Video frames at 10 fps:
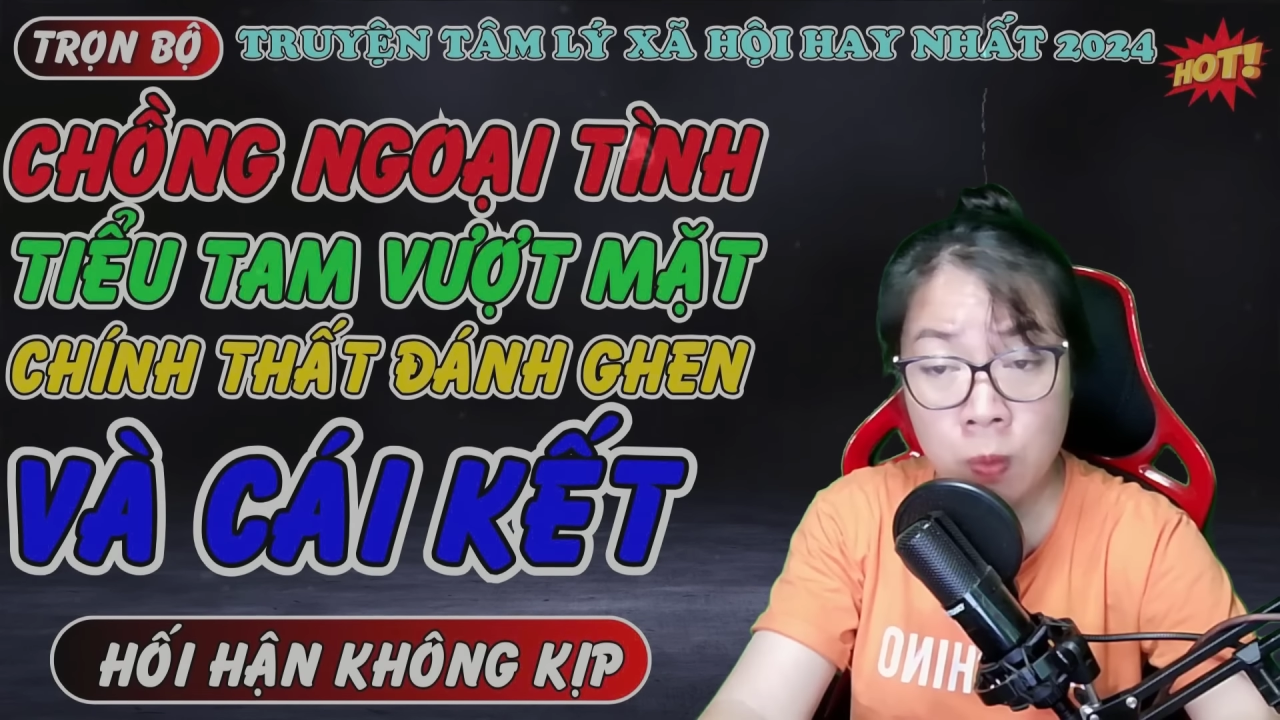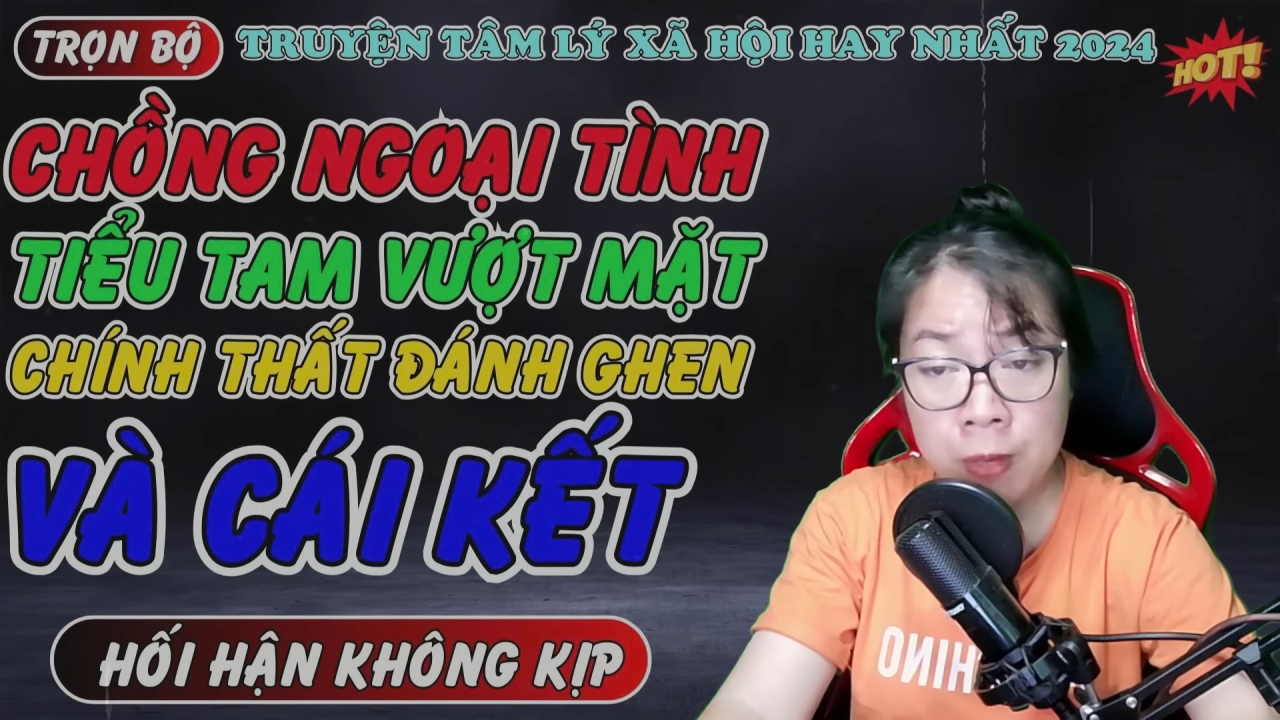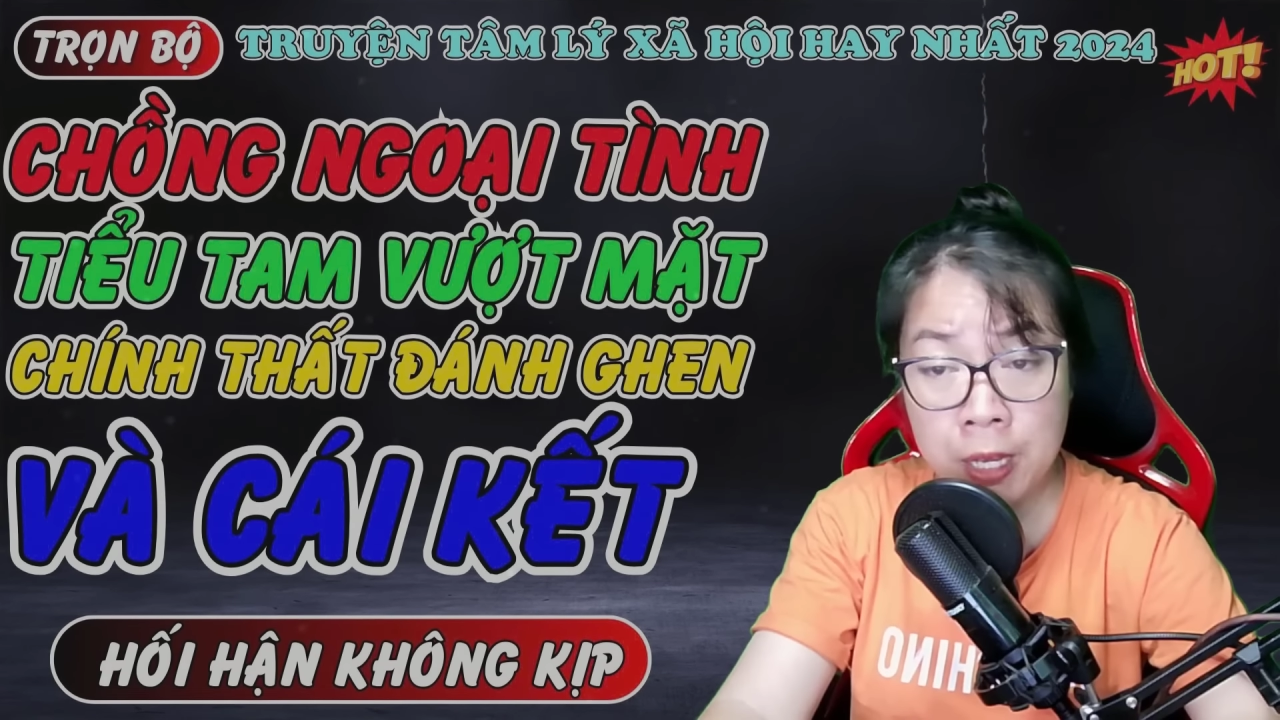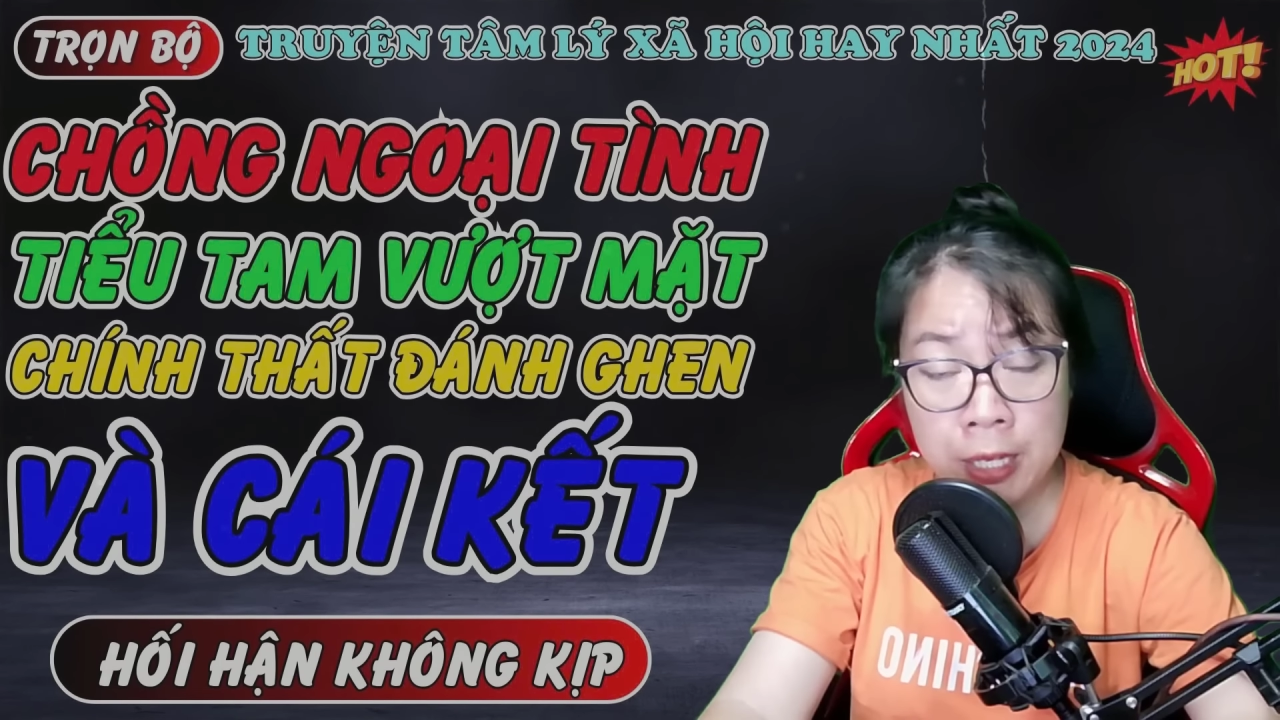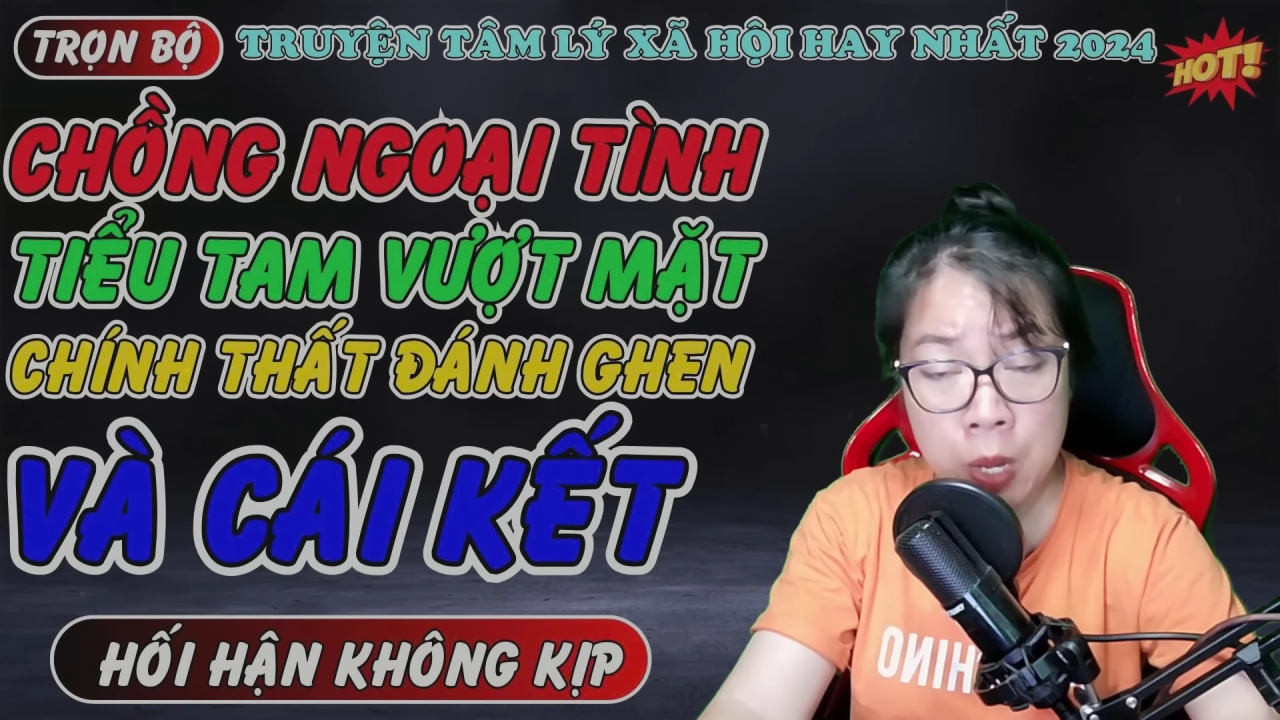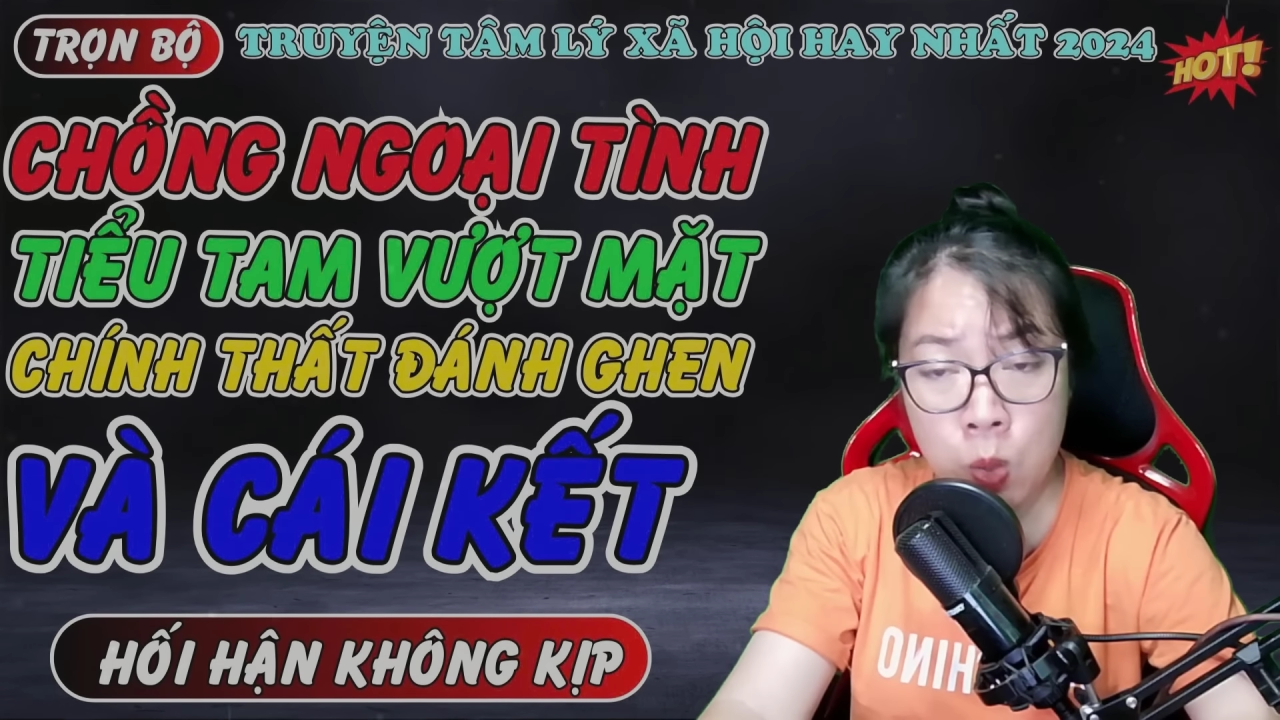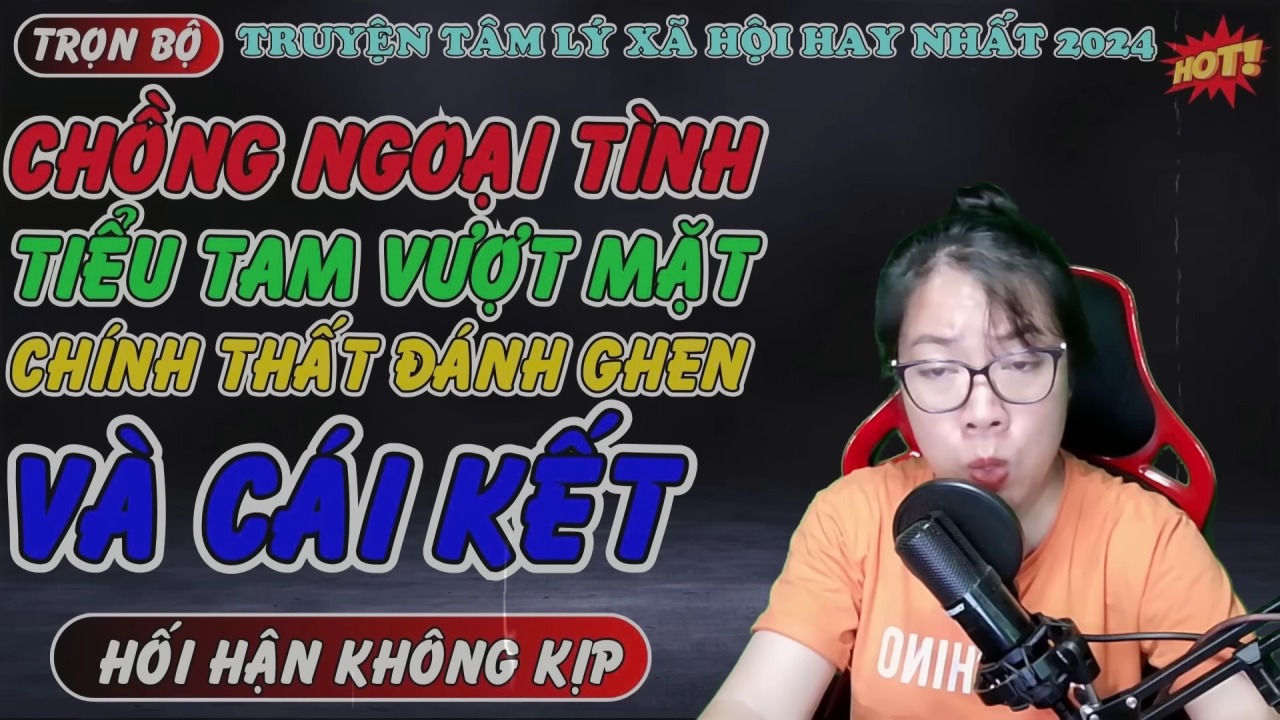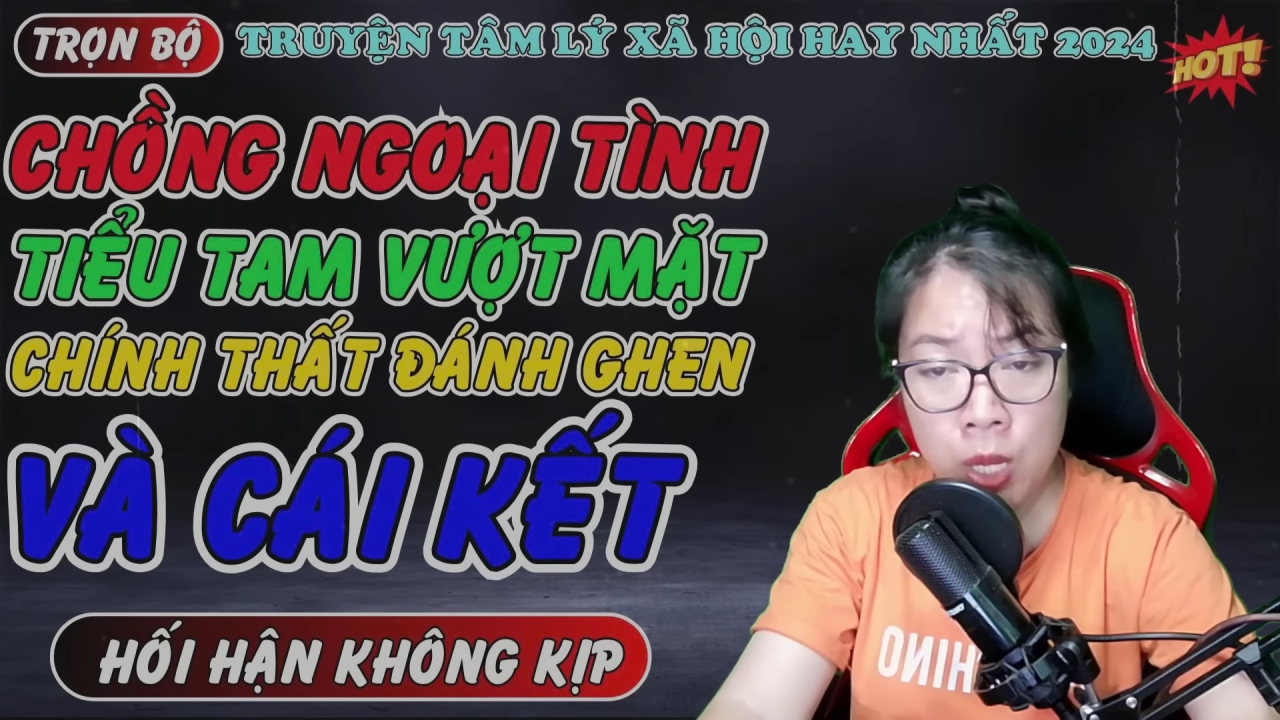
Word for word: việc đâu,